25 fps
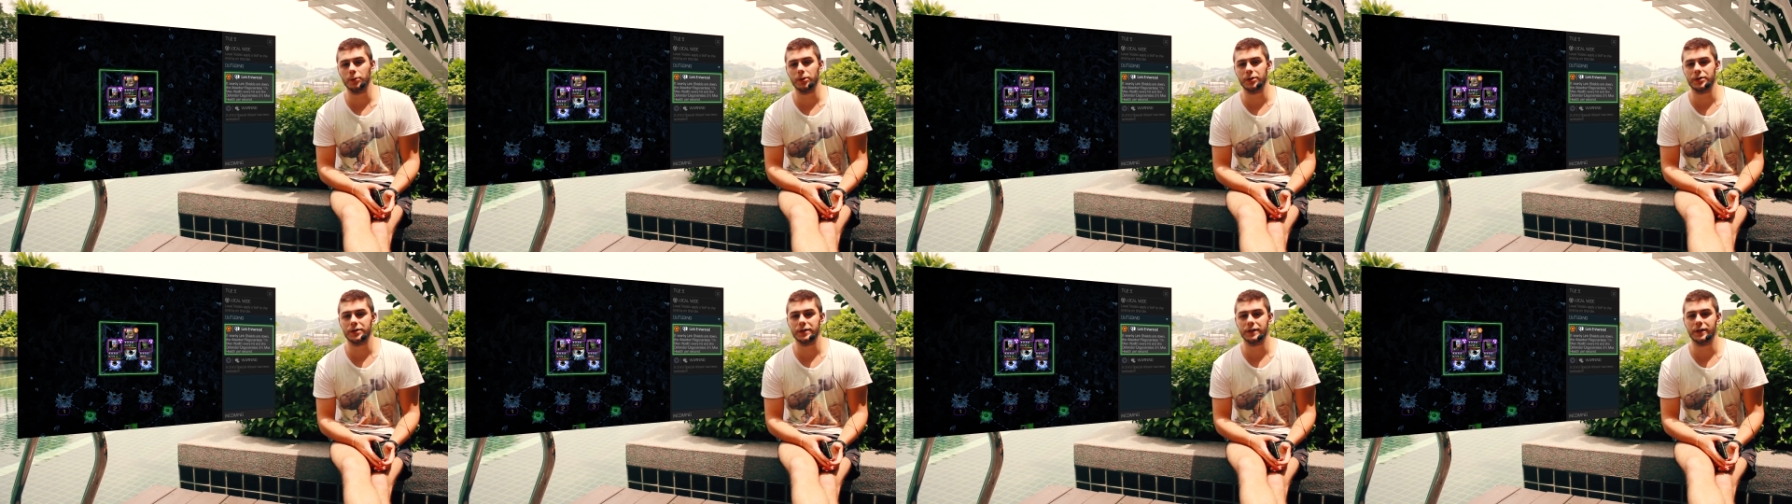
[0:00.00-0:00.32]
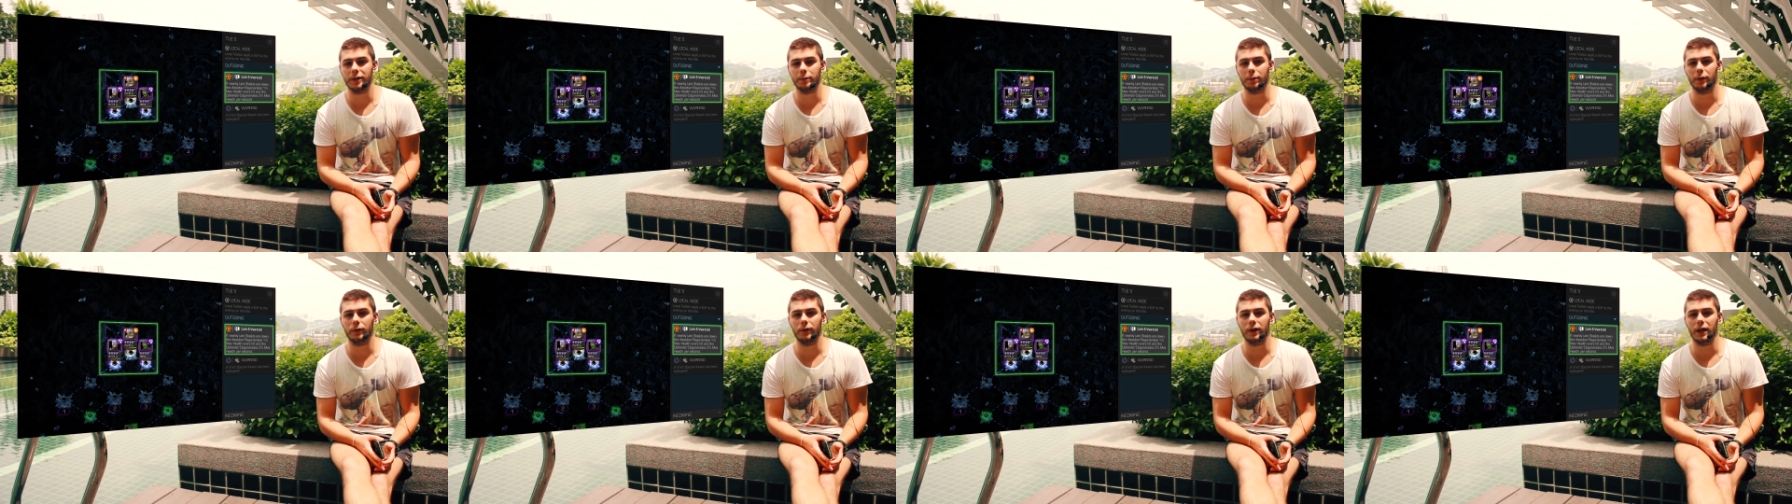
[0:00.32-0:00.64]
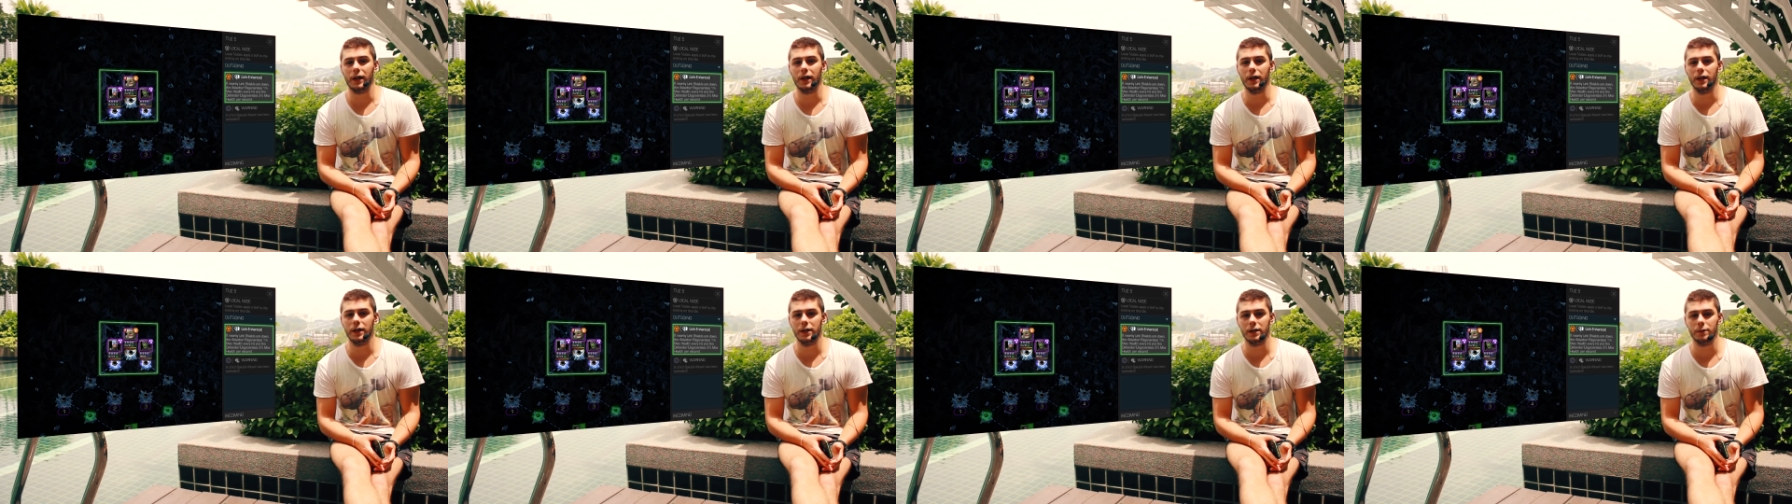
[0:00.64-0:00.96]
комнате,
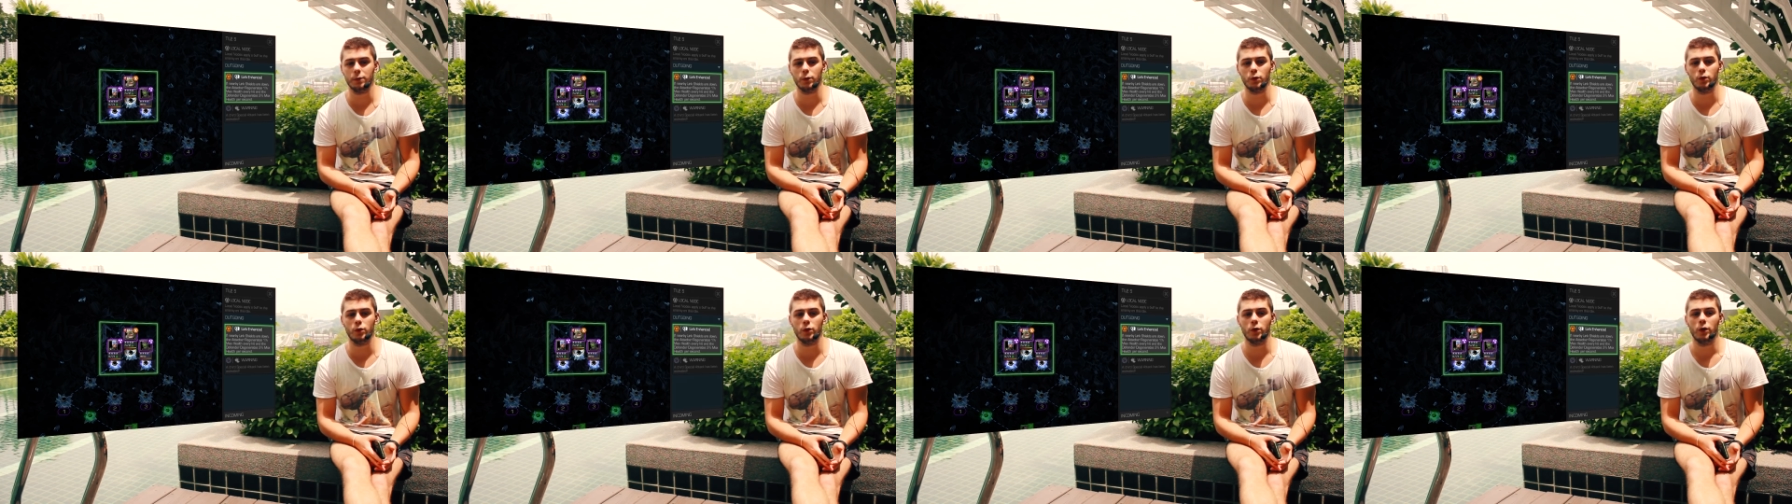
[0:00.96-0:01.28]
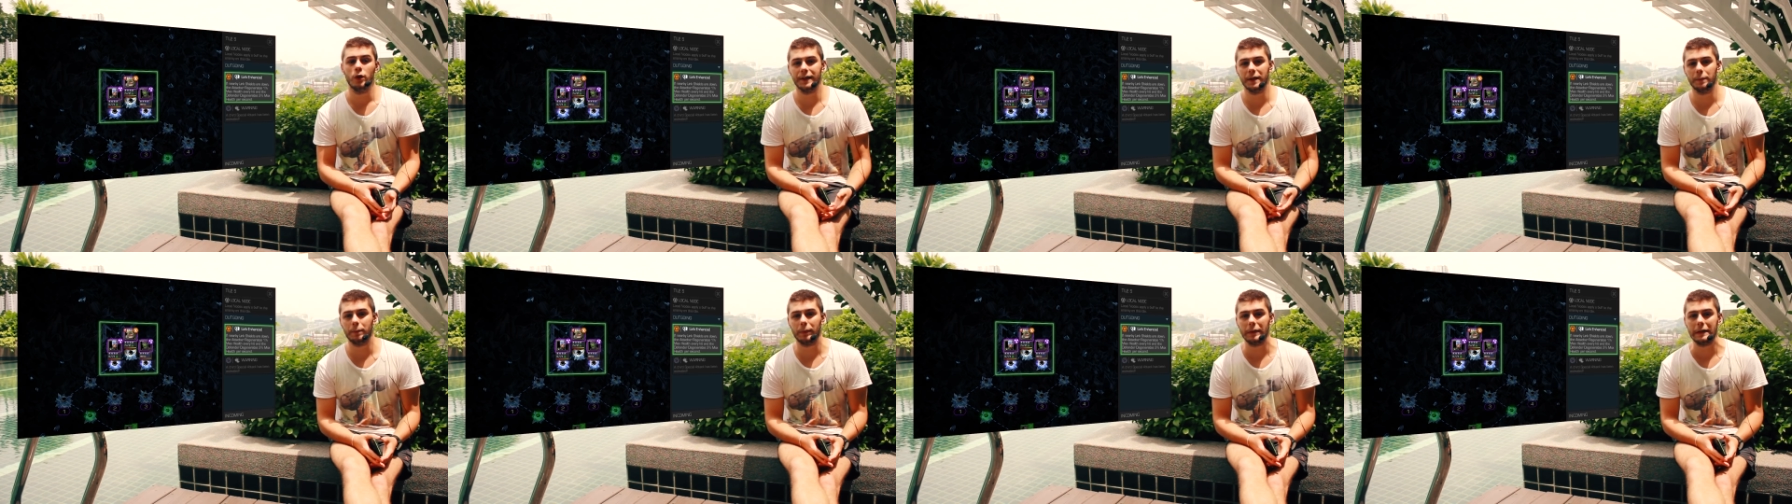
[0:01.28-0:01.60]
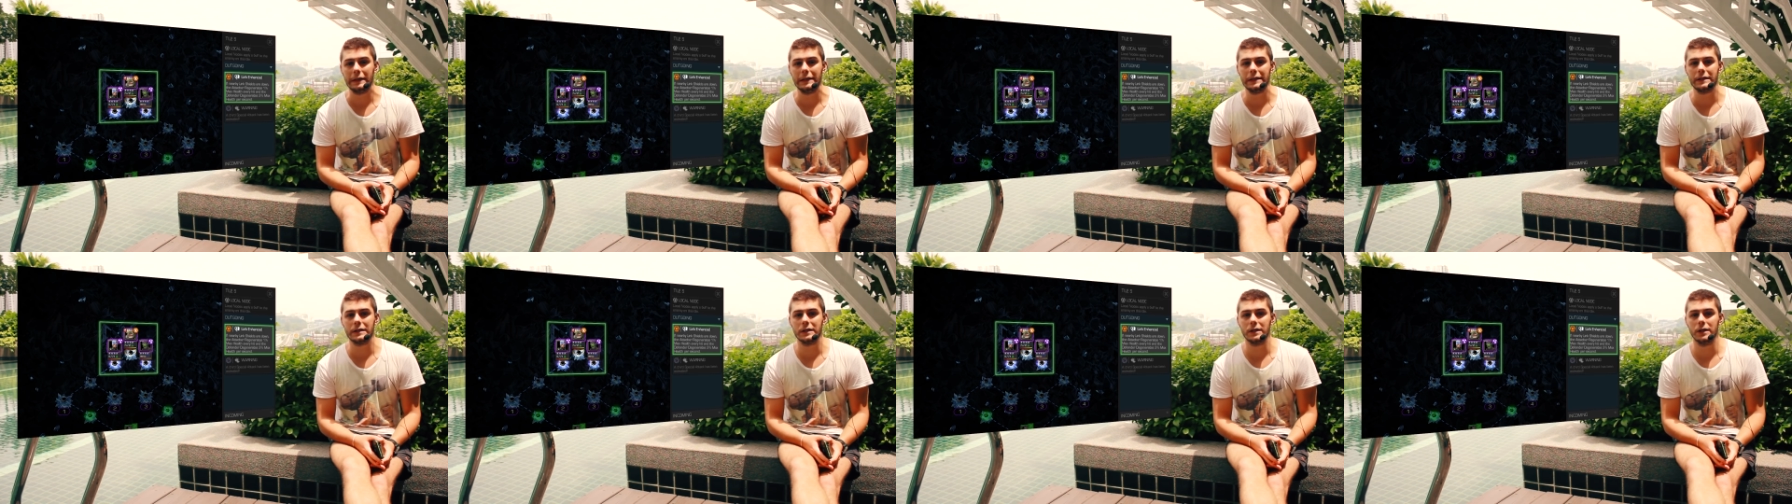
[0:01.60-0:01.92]
добавляя ему
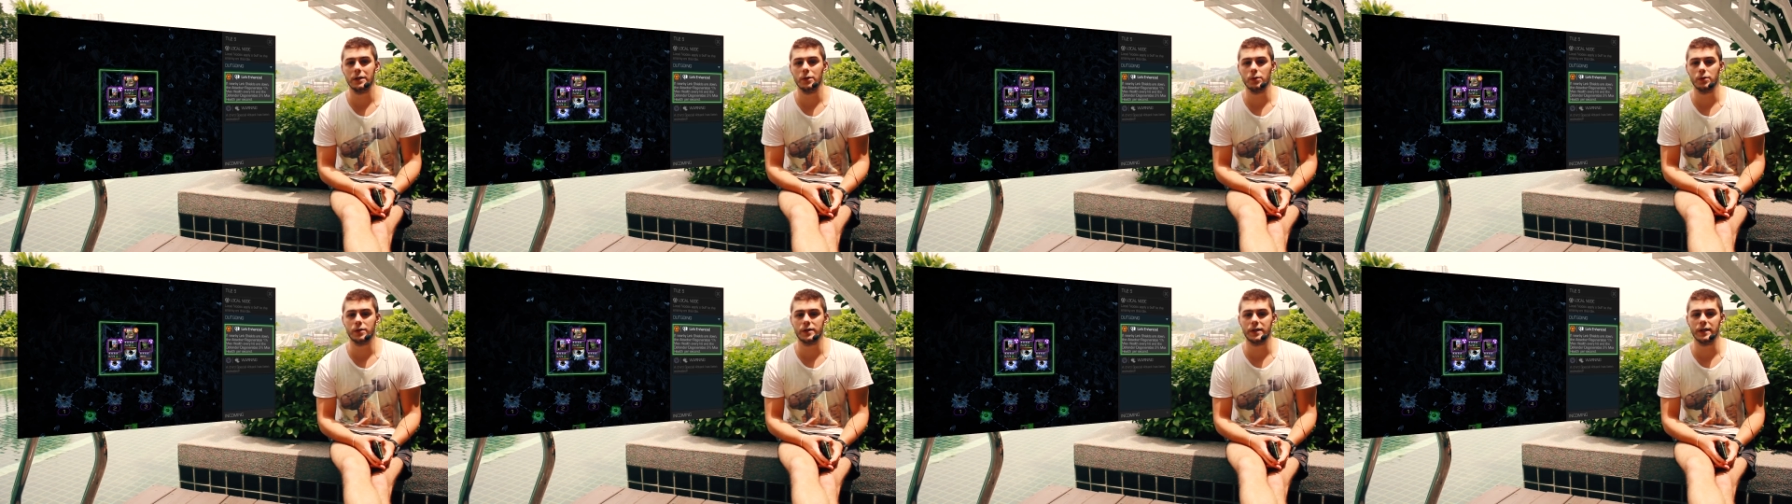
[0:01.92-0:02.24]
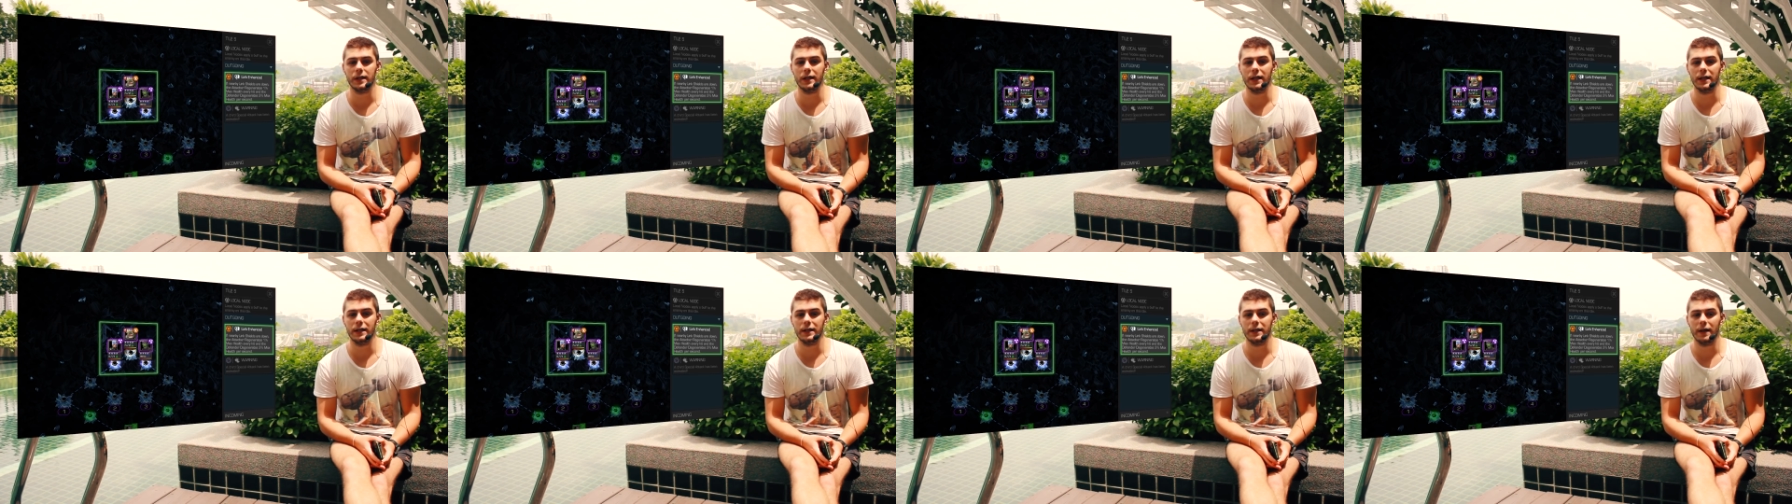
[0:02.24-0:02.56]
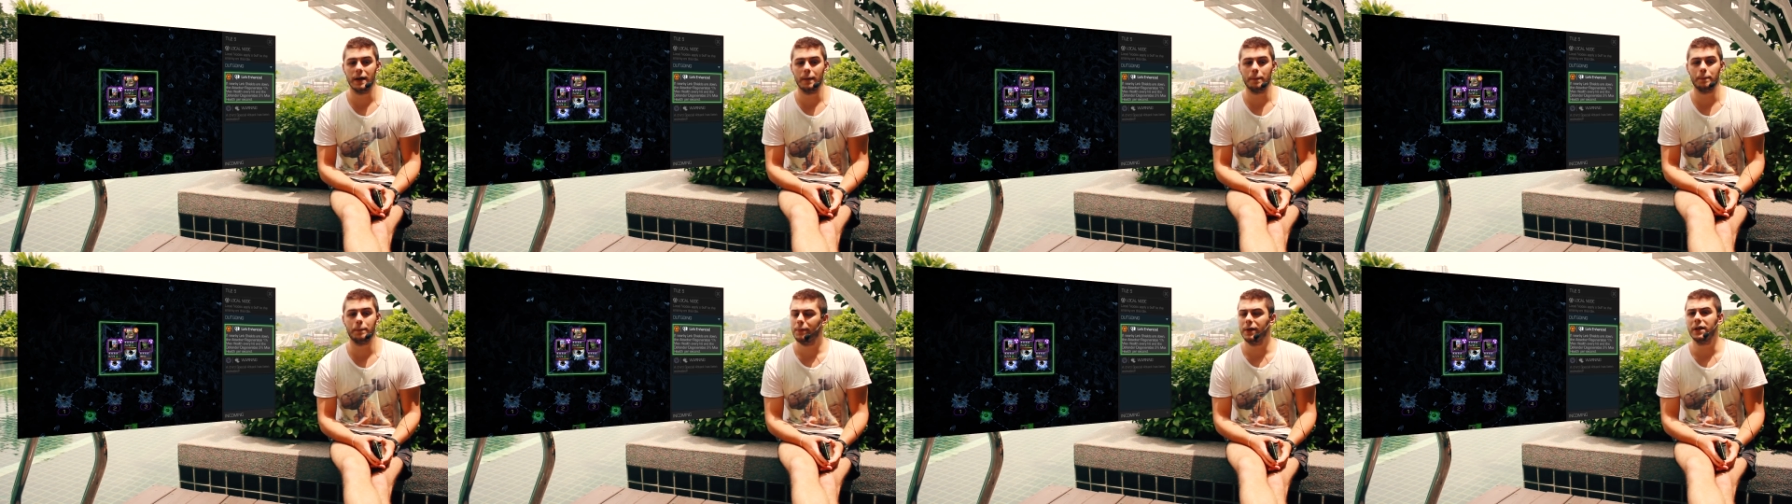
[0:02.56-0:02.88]
дополнительное усиление.